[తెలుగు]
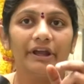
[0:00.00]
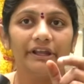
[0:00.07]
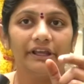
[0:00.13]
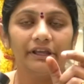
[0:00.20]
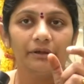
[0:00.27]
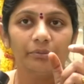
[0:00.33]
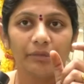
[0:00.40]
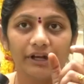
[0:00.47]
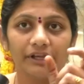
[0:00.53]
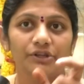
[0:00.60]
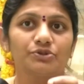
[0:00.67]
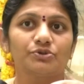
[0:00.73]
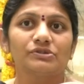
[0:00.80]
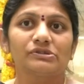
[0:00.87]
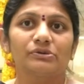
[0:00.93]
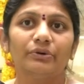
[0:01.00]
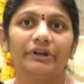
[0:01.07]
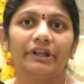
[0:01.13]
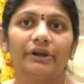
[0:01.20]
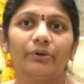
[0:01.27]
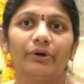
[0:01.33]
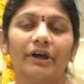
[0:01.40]
మరి మనకి
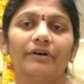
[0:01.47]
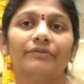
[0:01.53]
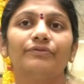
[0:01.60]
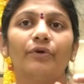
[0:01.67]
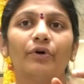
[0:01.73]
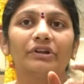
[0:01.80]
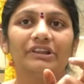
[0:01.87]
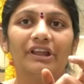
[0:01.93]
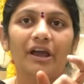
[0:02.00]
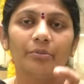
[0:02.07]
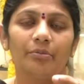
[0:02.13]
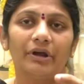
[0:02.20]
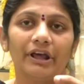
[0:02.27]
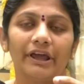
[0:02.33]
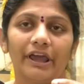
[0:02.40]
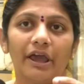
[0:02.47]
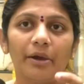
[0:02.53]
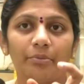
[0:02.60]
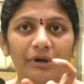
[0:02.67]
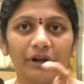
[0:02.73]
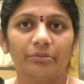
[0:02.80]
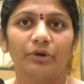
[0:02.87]
చూసుకుంటే కూడా ఫోర్త్ మన
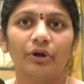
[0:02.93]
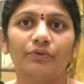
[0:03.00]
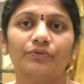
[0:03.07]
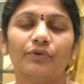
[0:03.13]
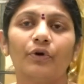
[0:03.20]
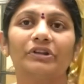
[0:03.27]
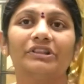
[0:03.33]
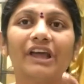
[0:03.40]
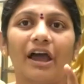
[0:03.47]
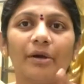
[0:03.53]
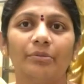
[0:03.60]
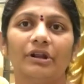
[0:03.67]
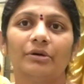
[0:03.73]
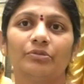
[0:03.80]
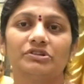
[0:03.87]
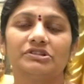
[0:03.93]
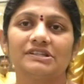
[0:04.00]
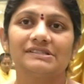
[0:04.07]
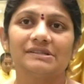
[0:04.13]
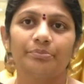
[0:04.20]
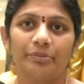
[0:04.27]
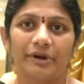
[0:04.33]
ఎంబులంలో ఫోర్త్ ఎంబులం
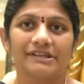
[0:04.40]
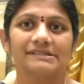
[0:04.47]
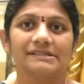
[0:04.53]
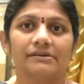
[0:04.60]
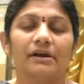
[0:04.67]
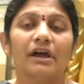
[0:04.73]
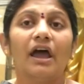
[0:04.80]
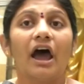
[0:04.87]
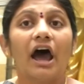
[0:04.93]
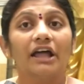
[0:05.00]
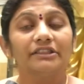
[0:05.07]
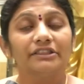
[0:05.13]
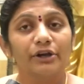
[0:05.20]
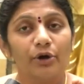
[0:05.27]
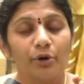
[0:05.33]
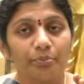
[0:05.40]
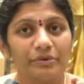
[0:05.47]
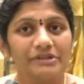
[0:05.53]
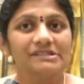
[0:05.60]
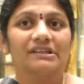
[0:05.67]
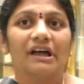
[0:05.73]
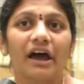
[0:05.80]
వచ్చేసి ప్రెస్ అంత
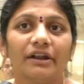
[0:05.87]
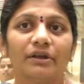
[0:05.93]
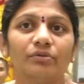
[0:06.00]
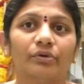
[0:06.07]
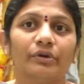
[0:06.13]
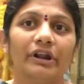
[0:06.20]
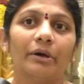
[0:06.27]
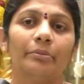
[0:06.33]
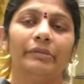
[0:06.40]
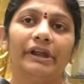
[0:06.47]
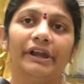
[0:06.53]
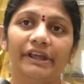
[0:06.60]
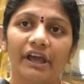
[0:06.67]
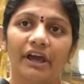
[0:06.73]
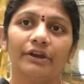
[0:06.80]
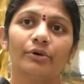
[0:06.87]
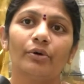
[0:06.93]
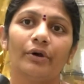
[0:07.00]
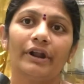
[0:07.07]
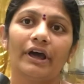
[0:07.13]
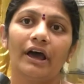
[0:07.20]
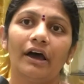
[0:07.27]
గొప్ప స్థానం ఉన్న మీడియాని
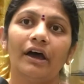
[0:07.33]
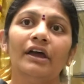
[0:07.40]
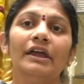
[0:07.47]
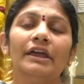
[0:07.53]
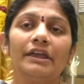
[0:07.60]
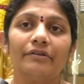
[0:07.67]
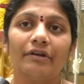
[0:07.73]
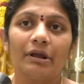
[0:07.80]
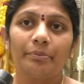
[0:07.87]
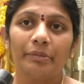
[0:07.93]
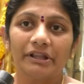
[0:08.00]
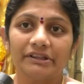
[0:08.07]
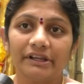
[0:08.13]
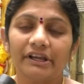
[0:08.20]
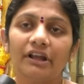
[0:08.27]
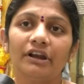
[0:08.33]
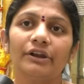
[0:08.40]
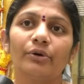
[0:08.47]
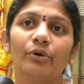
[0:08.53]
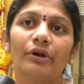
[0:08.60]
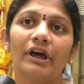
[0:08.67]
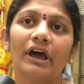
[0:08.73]
కూడా ఇవాళ
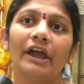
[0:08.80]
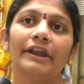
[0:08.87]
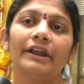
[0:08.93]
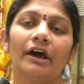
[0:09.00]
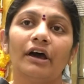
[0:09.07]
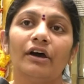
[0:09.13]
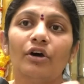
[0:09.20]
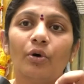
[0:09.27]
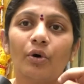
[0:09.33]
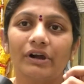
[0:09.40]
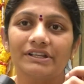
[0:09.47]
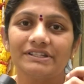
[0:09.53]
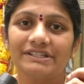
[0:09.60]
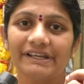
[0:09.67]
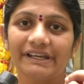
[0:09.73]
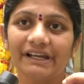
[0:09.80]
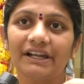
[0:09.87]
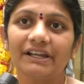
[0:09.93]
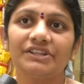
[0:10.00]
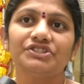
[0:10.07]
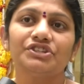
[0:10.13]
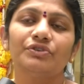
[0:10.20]
పత్రికల్ని కూడా ఆయన ఒక
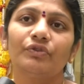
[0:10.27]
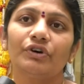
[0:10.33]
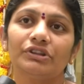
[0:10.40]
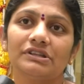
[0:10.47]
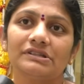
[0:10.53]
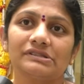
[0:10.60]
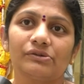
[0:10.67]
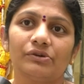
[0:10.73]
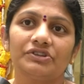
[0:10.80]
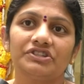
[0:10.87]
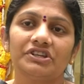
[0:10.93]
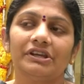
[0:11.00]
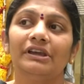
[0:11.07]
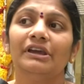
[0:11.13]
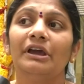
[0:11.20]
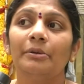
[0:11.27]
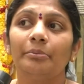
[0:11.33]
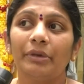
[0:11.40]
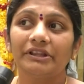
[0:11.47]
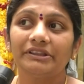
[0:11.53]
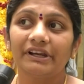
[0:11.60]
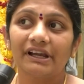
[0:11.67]
చీకటి జీవో తీసుకొచ్చి
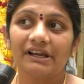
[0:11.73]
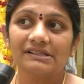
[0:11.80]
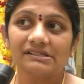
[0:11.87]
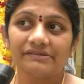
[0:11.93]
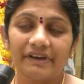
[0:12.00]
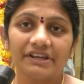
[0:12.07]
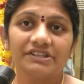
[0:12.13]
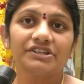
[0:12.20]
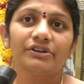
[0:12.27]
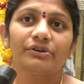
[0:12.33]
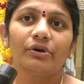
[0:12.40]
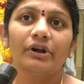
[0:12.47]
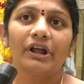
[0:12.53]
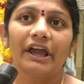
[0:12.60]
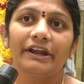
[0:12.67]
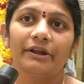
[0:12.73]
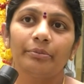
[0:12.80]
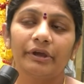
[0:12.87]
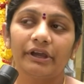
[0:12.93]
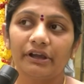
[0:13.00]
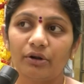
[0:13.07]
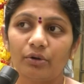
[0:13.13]
పత్రికా స్వేచ్ఛని కూడా ఆయన
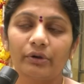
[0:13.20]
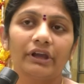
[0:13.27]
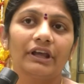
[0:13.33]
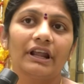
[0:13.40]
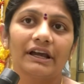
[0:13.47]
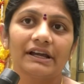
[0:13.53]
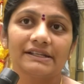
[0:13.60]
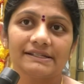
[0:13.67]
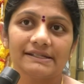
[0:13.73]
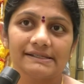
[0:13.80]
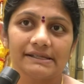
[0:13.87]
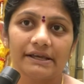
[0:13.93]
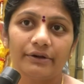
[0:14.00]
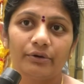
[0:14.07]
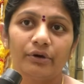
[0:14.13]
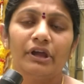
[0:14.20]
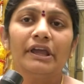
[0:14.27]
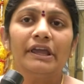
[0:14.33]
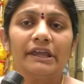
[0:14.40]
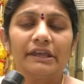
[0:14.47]
పీకనొక్కేలాగా చేశారు